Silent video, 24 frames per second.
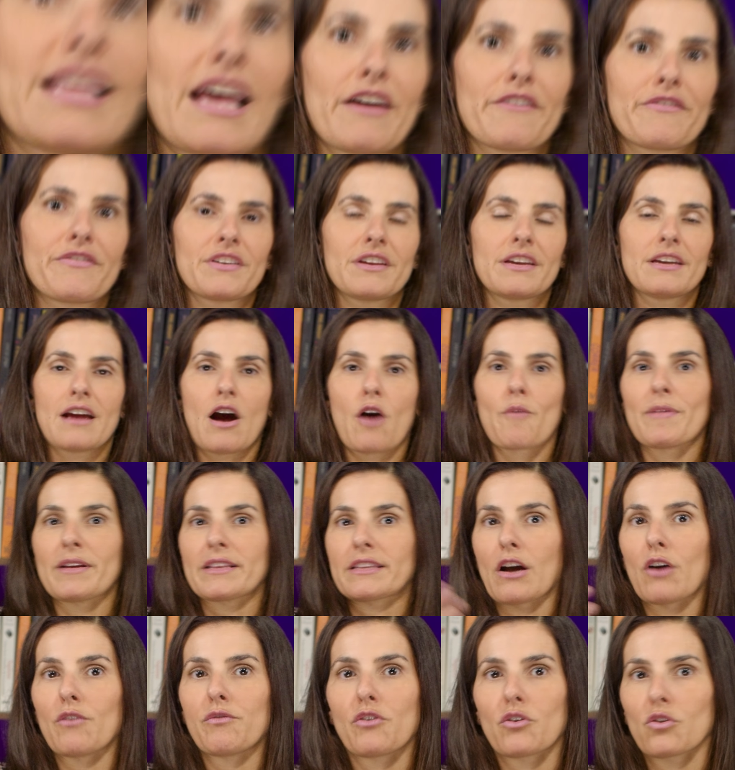deve
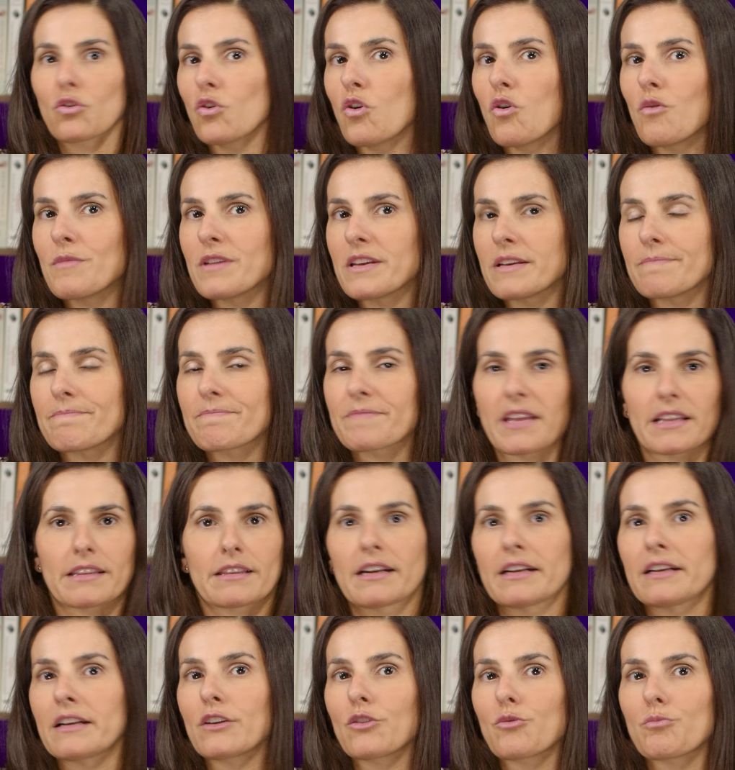aumentar o volume? Tá
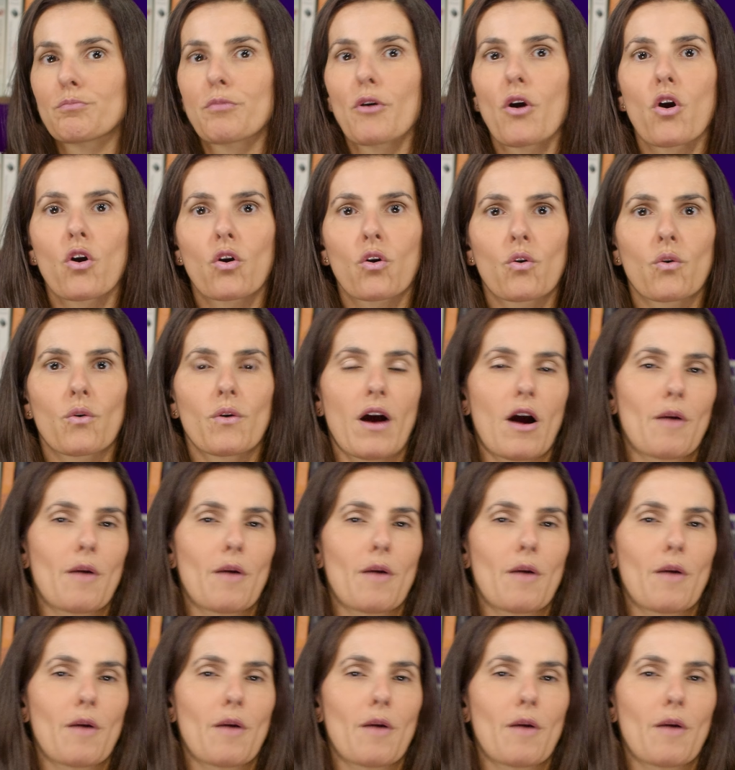treinando pouco?